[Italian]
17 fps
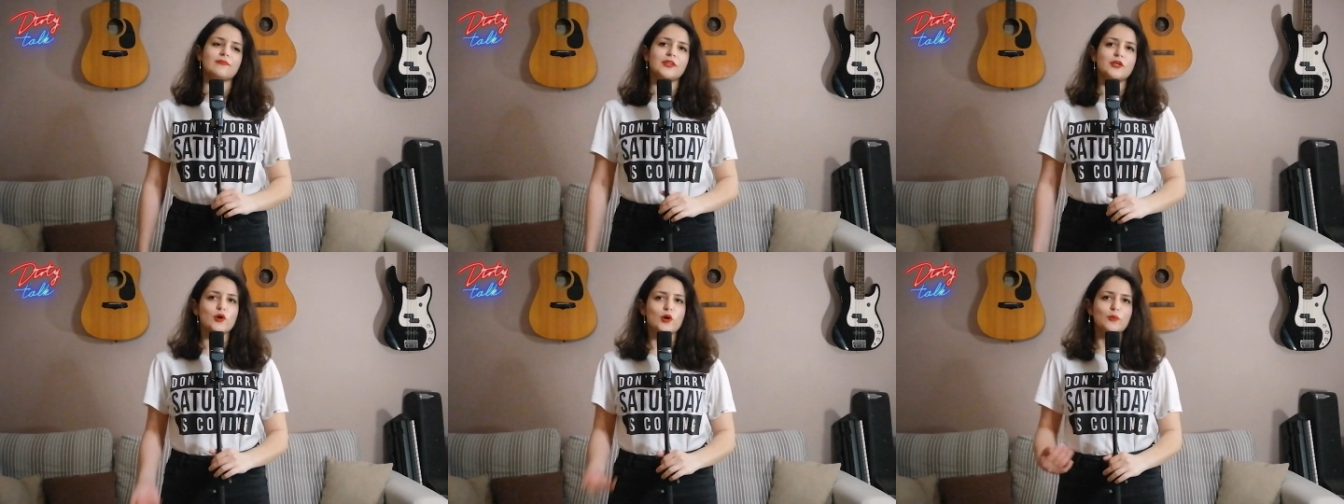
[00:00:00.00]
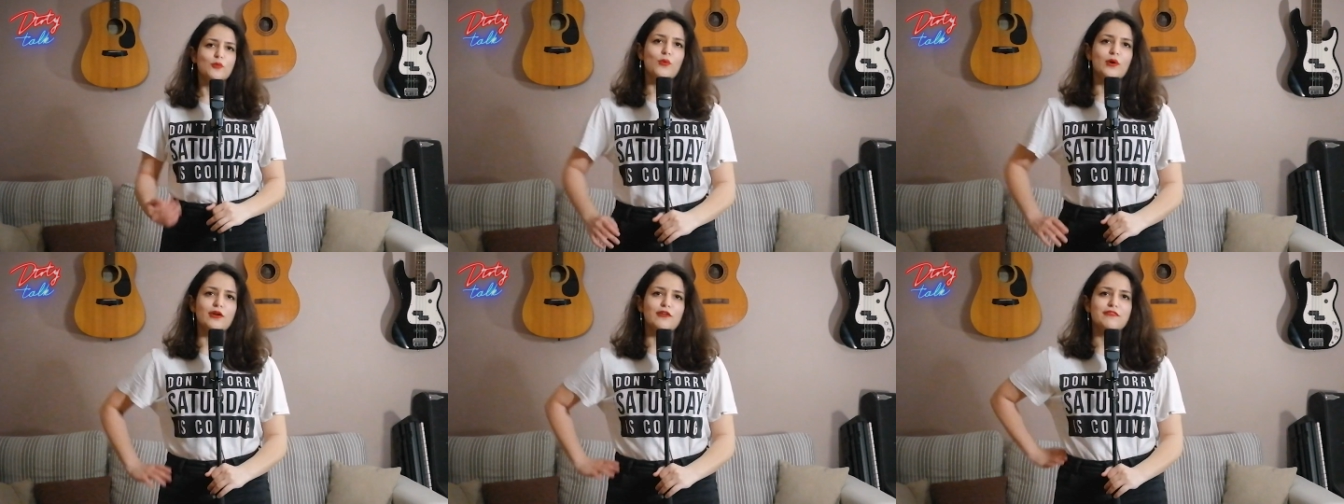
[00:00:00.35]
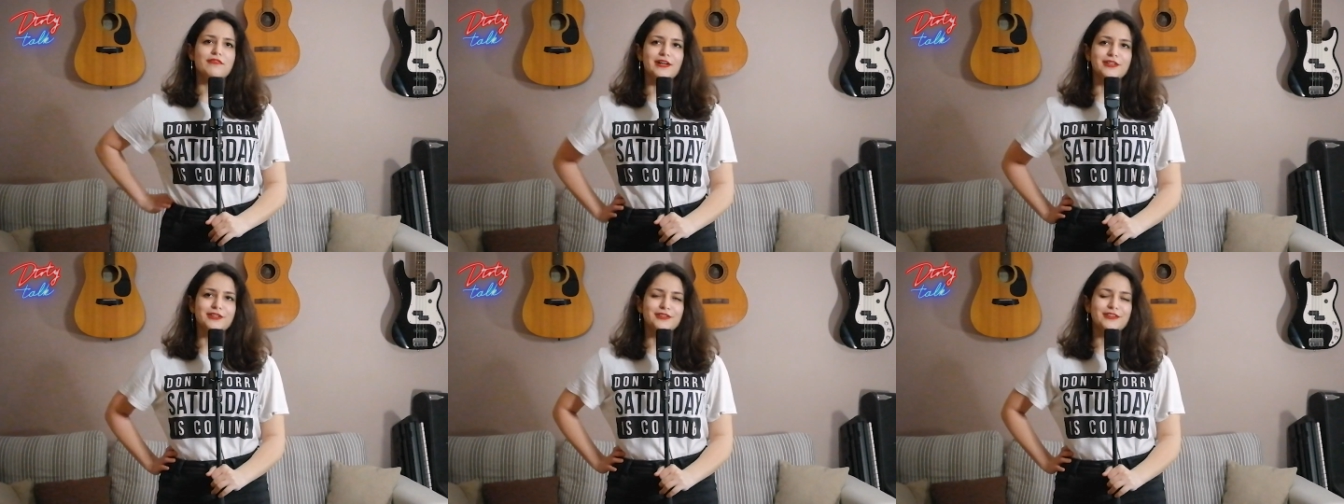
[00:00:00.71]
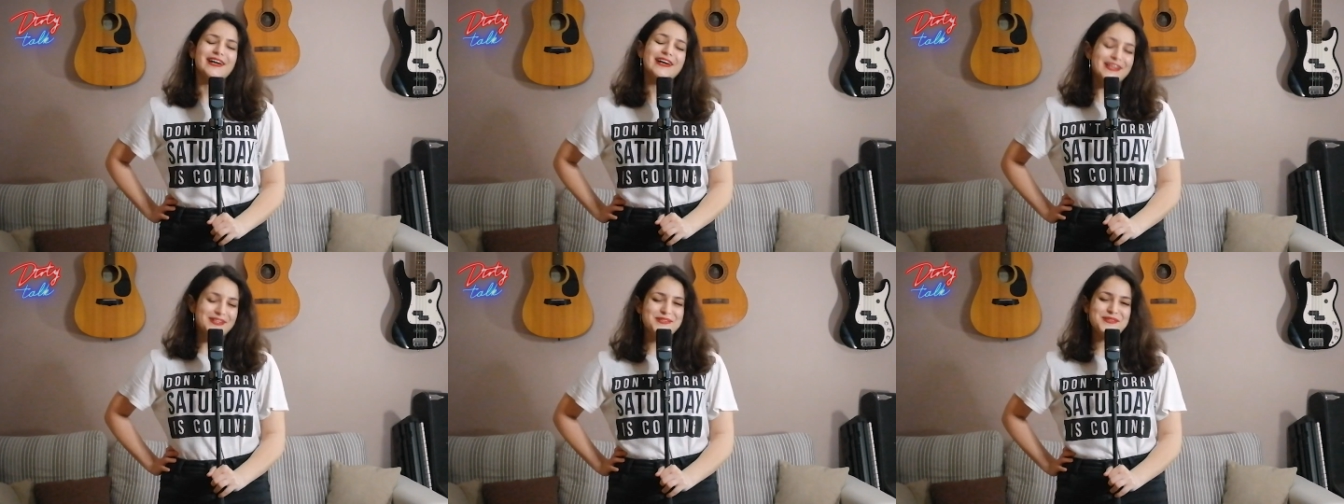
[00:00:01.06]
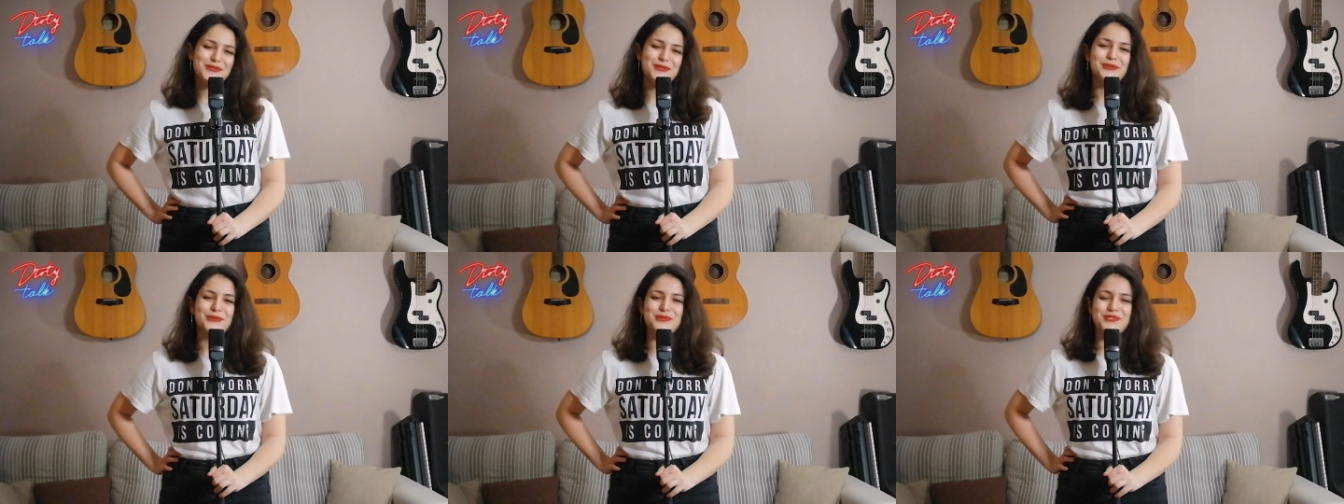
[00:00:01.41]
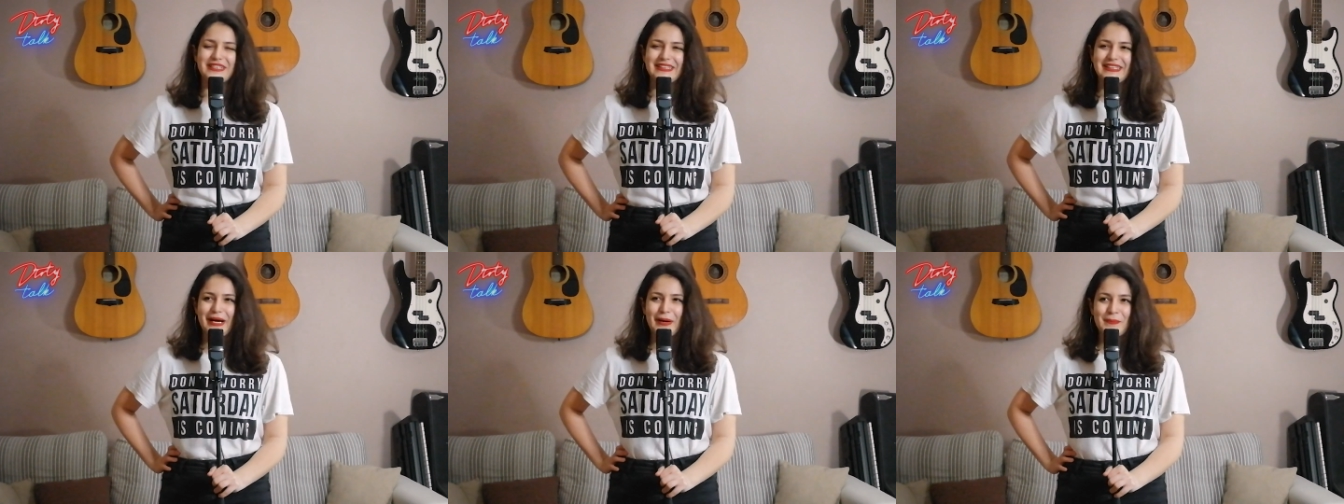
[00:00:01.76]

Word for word: Io comunque l'ho fatto e ci sono riuscita.